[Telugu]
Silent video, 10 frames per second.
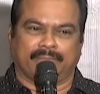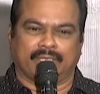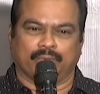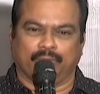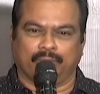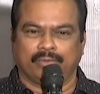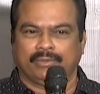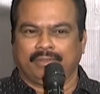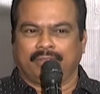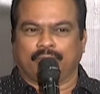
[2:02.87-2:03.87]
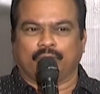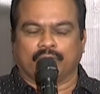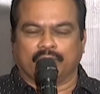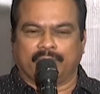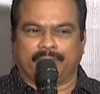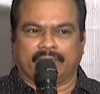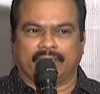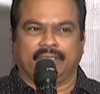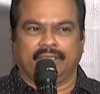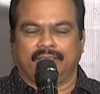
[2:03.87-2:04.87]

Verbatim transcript: మా ఊరు గోదావరి పక్కన